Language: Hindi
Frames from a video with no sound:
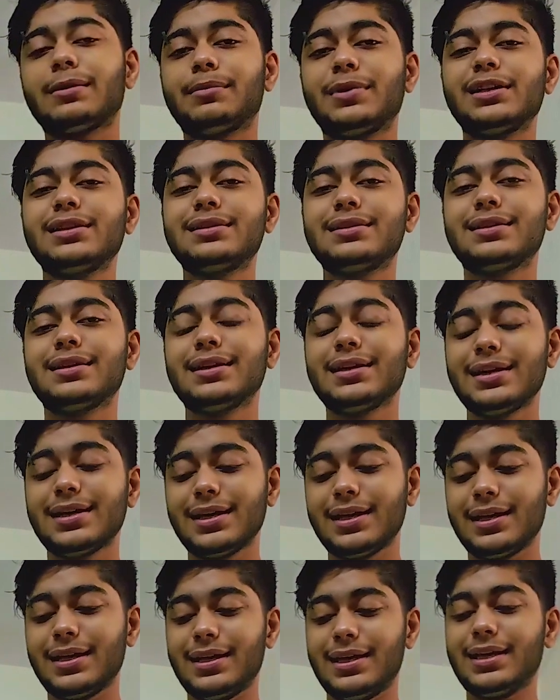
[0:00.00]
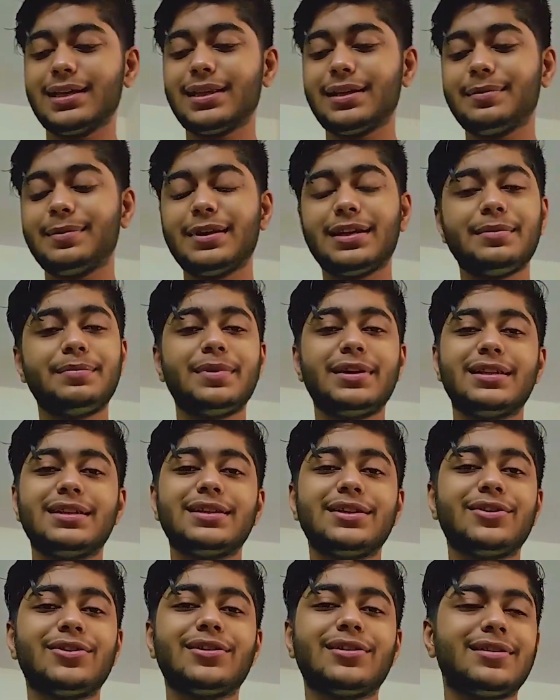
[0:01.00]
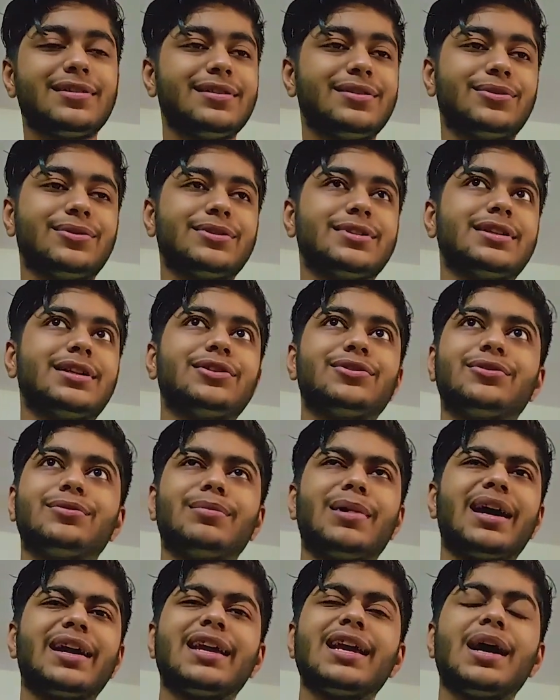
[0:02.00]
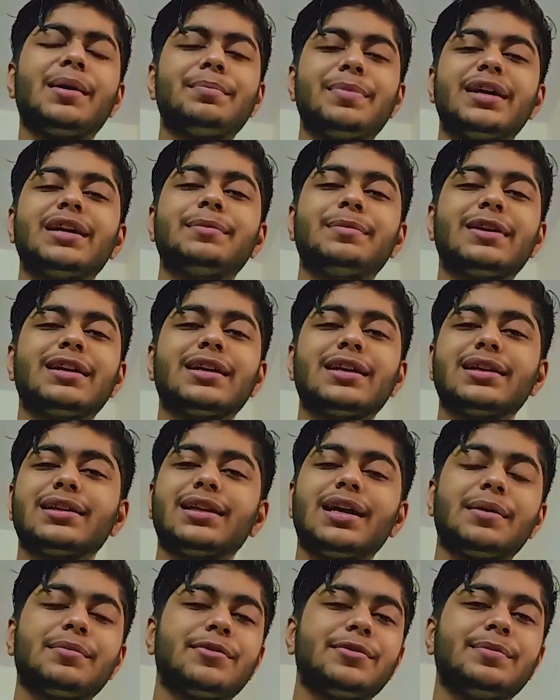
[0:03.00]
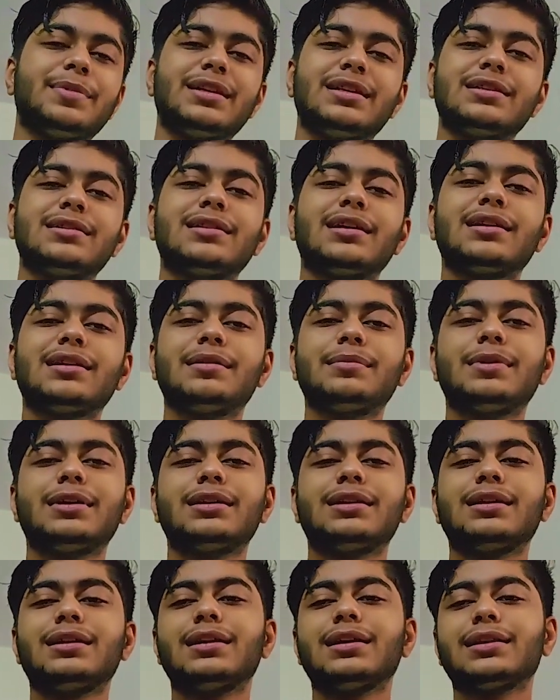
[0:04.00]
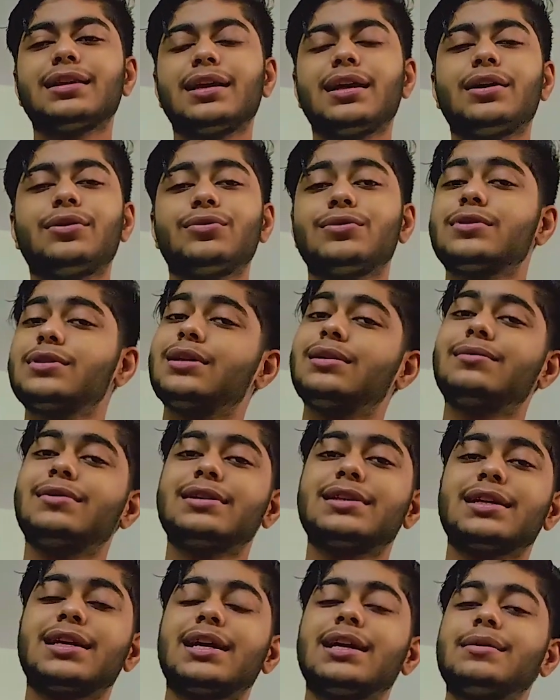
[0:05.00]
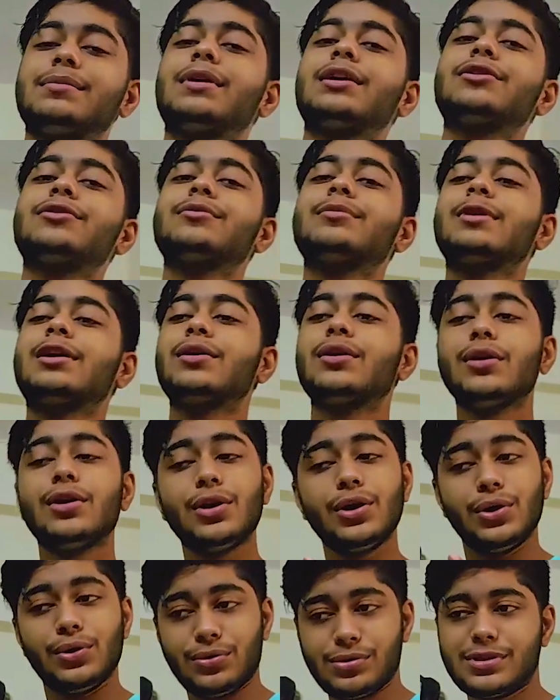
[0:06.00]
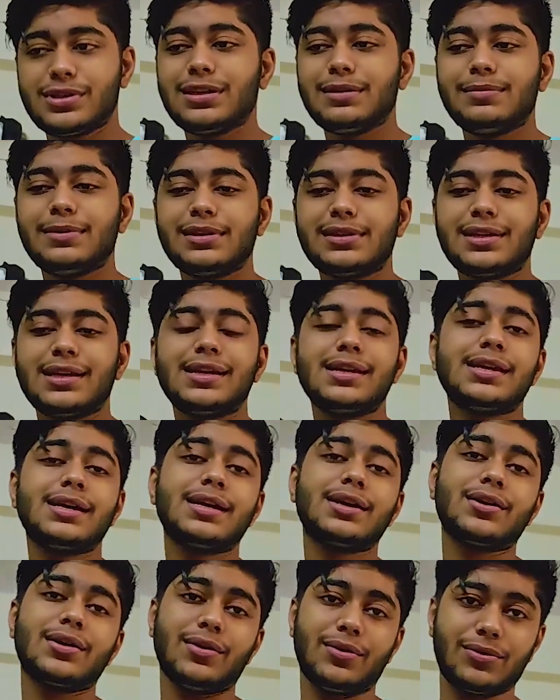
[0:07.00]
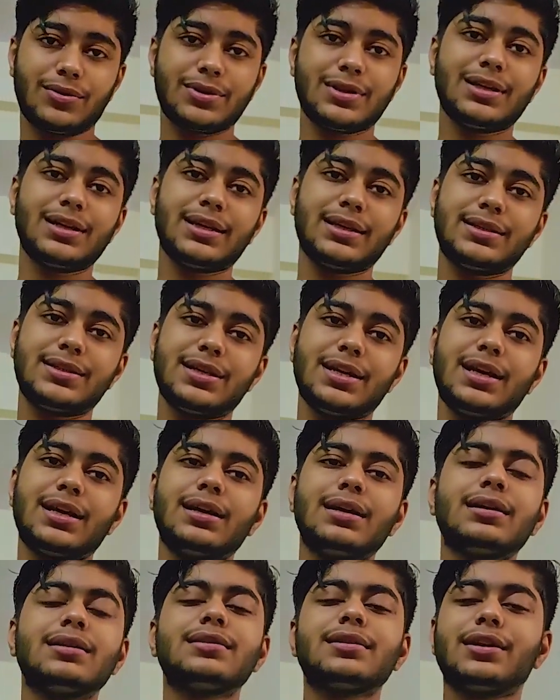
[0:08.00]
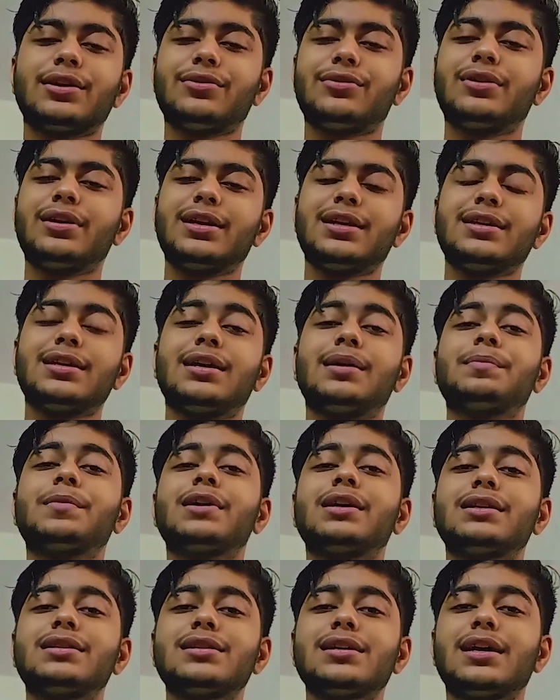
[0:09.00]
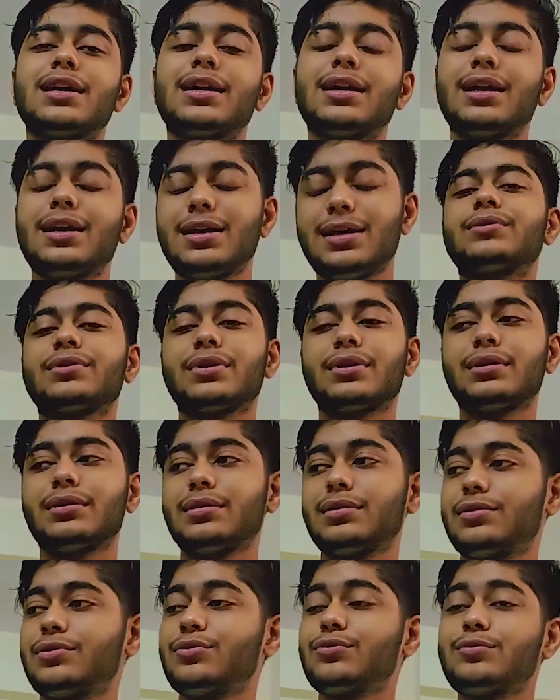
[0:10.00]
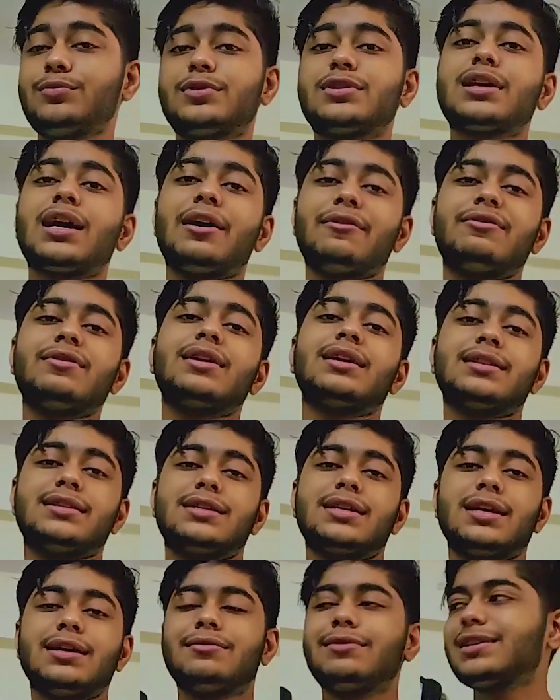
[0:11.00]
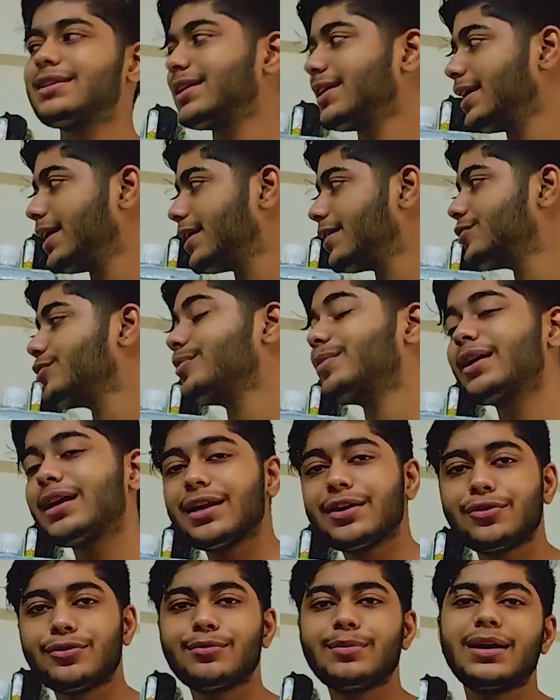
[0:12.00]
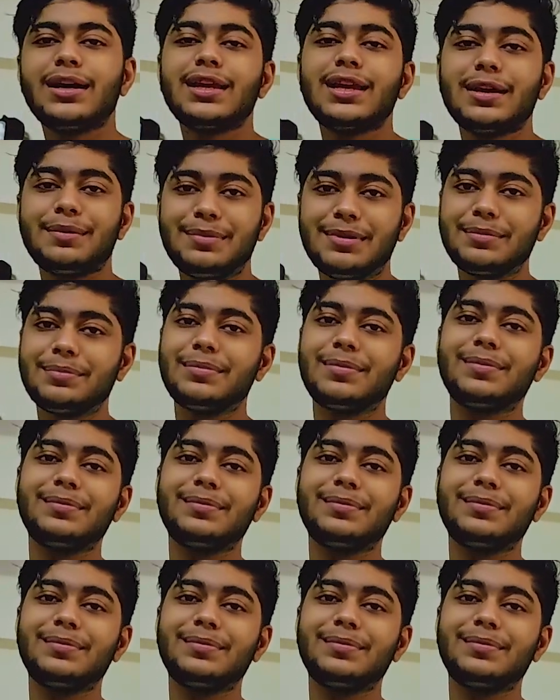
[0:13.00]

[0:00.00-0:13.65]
बस ये था मेरा पीजी और हॉस्टल तो बाकी आप पे डिपेंड करता है आपको पीजी ज़्यादा बेहतर लगता है या हॉस्टल वैसे कई बातों में हॉस्टल भी सही है हॉस्टल अच्छा है सिक्योरिटी आपका अच्छा है रूम्स काफ़ी अच्छे हैं वैसे ये जो मेरा रूम है ये भी